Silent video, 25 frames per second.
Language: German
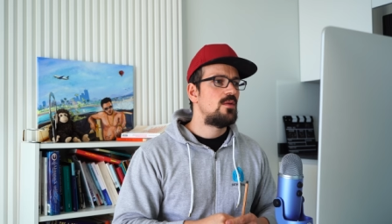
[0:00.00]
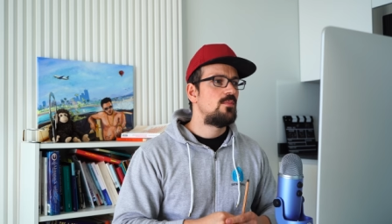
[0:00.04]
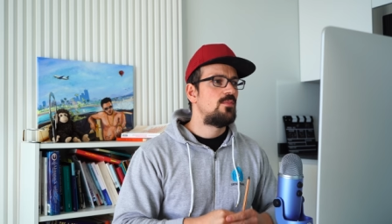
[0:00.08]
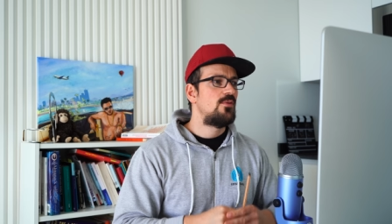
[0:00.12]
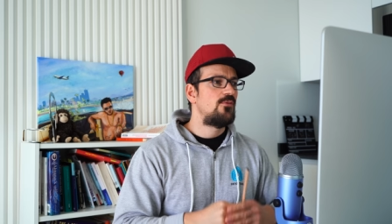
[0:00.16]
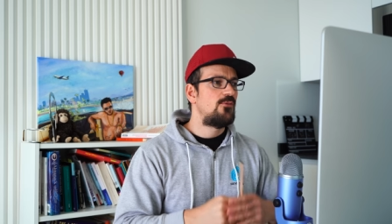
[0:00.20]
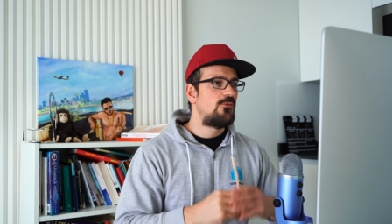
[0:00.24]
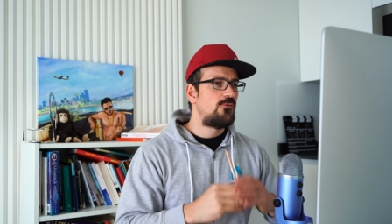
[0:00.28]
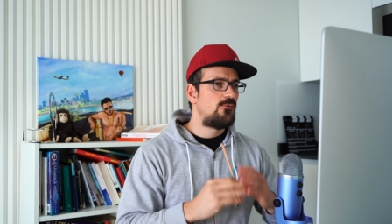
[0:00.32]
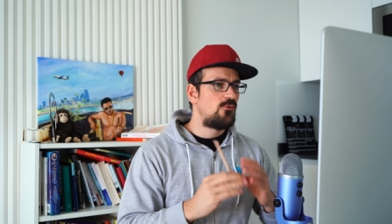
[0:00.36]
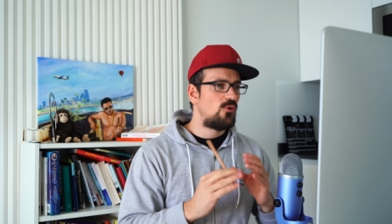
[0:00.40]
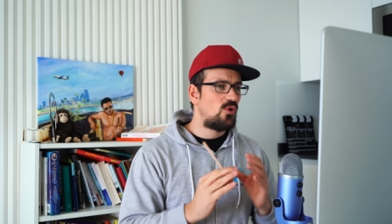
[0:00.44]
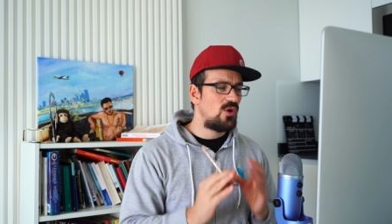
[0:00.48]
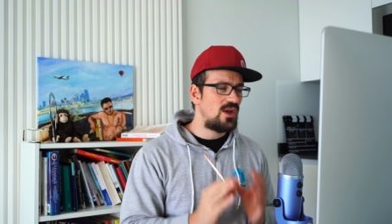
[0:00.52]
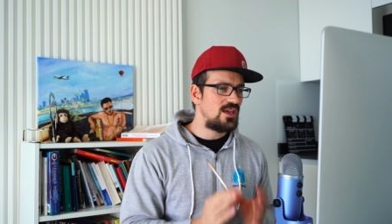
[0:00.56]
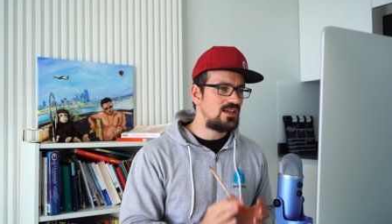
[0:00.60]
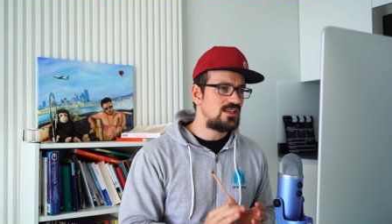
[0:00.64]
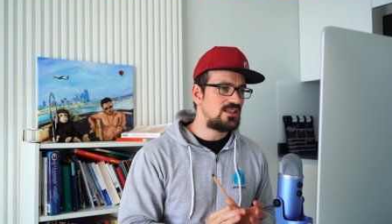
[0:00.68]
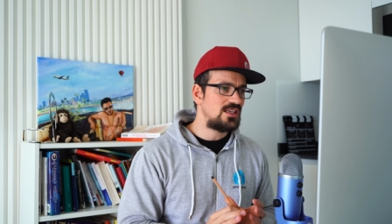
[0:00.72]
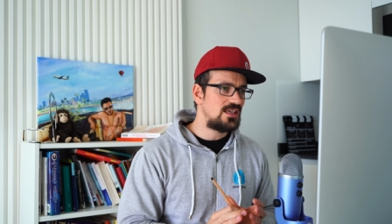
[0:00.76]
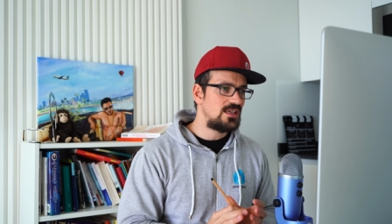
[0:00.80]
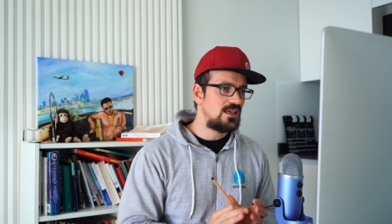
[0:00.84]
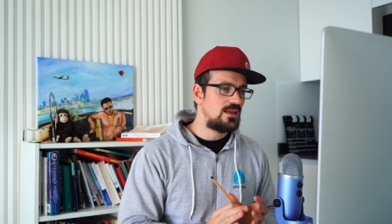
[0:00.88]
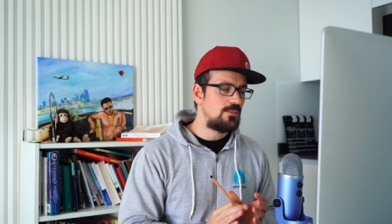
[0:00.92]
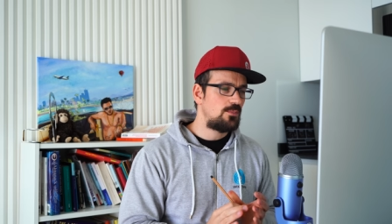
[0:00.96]
bevor
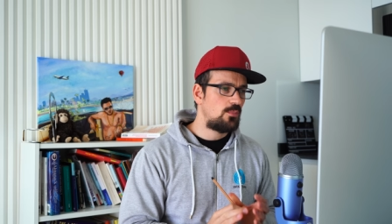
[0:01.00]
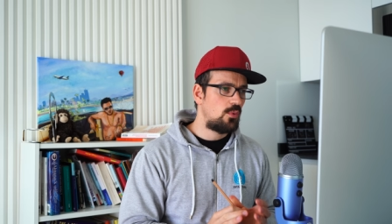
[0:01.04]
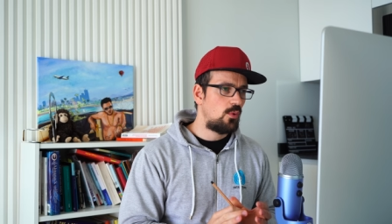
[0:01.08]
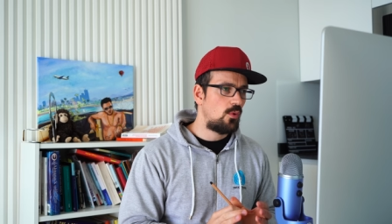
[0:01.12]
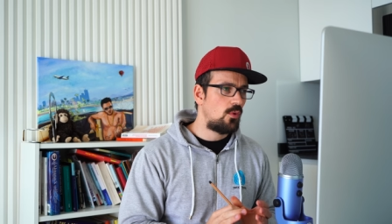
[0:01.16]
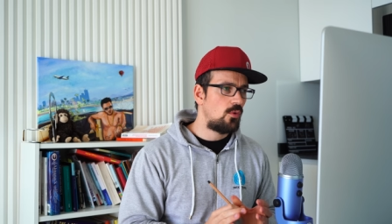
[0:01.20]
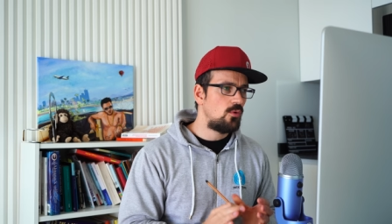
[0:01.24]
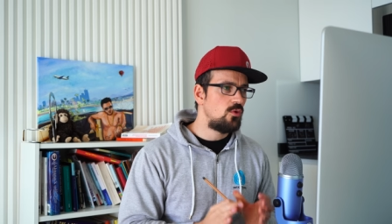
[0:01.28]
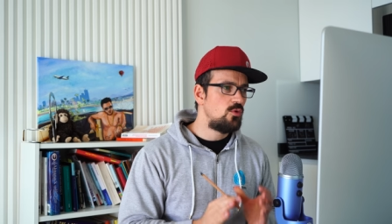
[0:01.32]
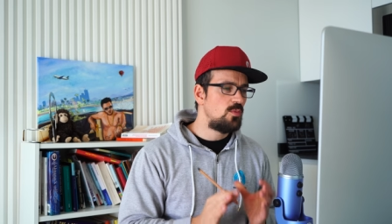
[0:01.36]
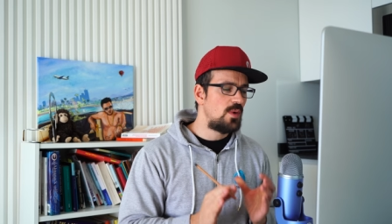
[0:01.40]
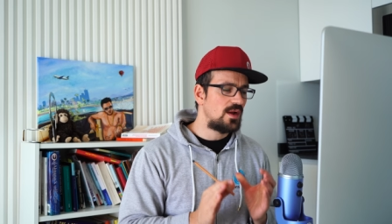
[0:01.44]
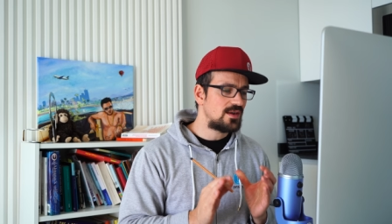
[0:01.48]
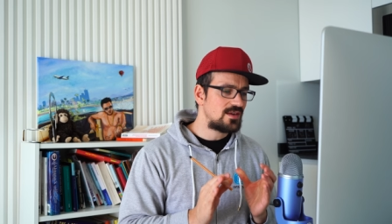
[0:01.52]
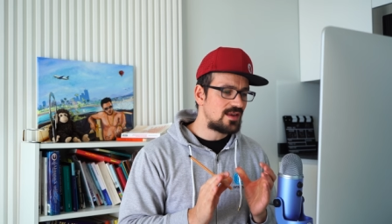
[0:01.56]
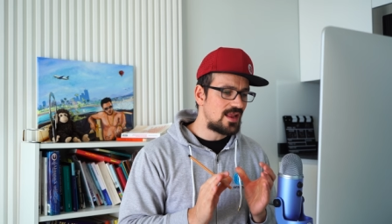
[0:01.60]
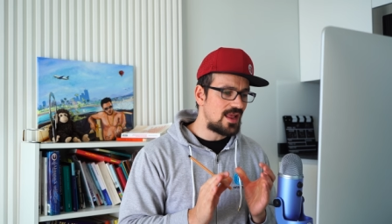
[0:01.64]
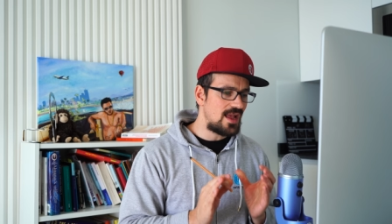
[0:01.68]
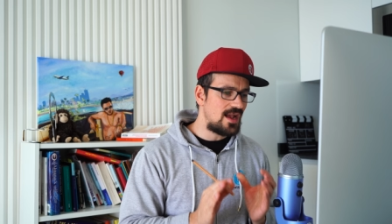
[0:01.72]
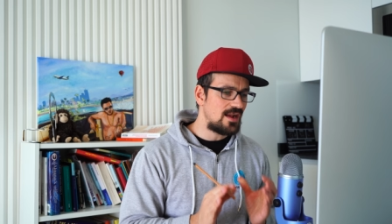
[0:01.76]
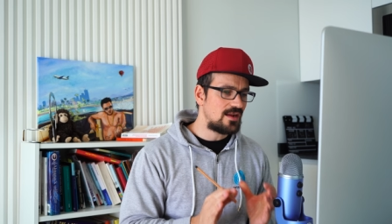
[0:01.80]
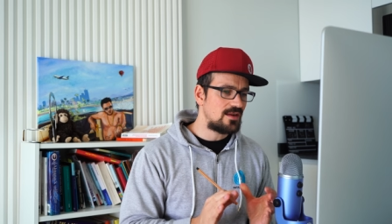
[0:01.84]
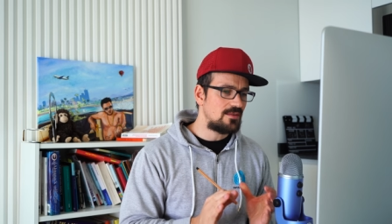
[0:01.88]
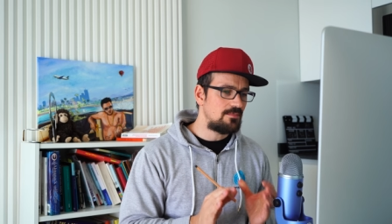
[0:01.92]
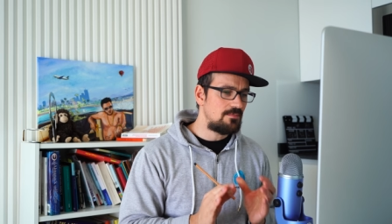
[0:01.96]
ich den
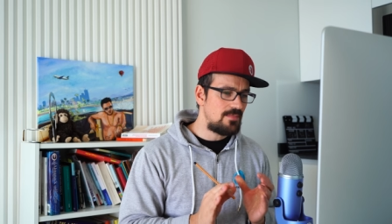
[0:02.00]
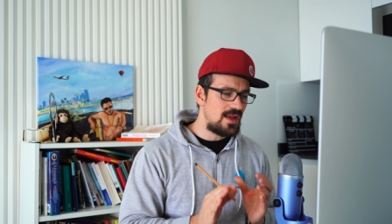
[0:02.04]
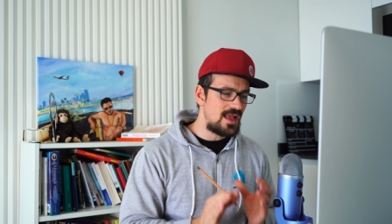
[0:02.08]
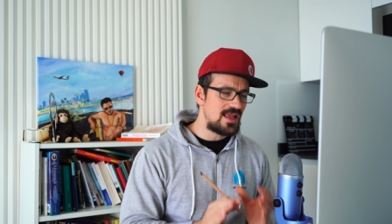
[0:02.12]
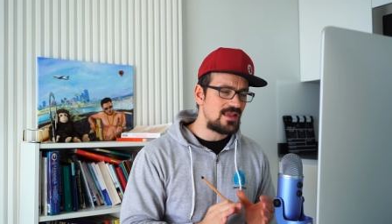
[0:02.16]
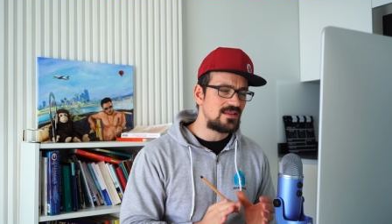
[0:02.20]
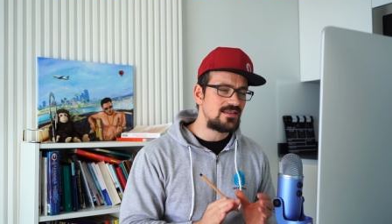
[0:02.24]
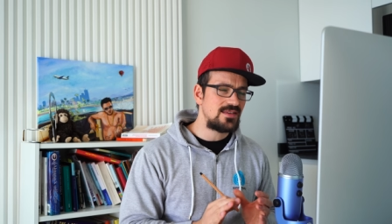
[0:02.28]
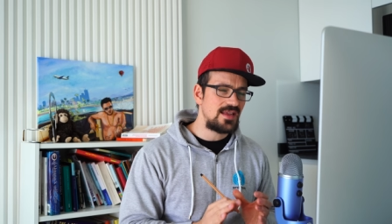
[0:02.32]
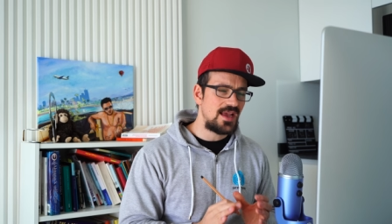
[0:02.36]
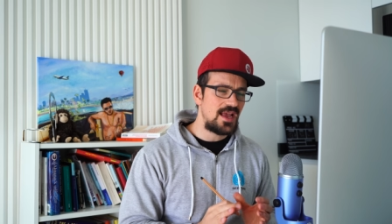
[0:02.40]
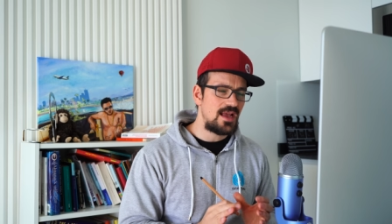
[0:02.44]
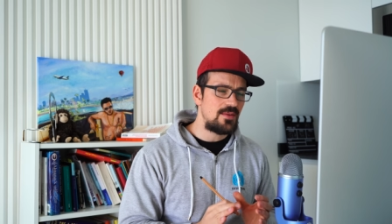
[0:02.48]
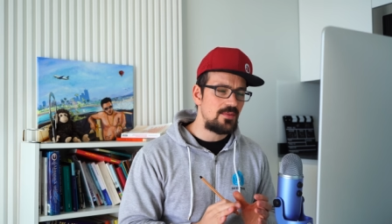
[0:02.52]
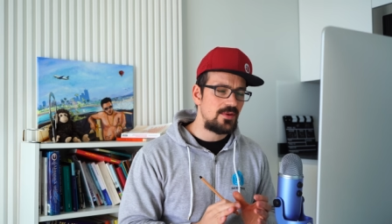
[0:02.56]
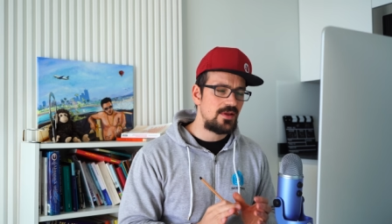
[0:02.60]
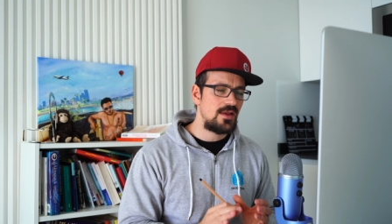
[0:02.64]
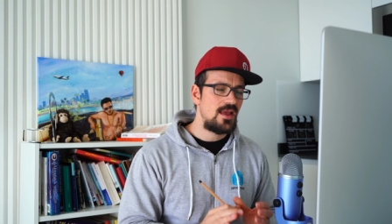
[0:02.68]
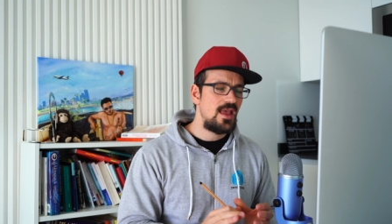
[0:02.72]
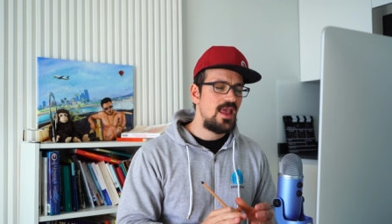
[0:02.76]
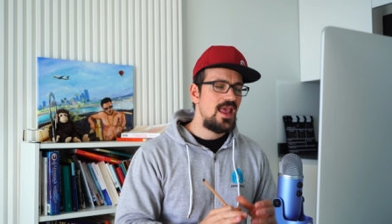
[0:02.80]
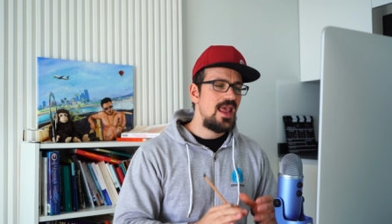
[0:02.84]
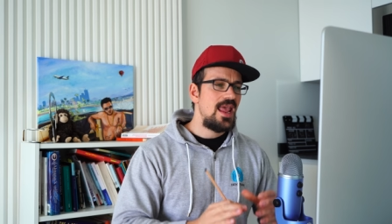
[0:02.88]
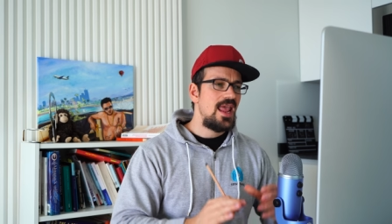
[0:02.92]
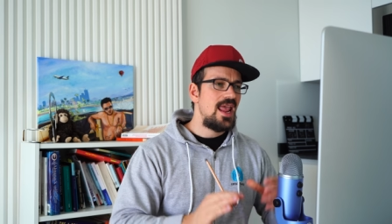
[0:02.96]
Depotübertrag gemacht habe,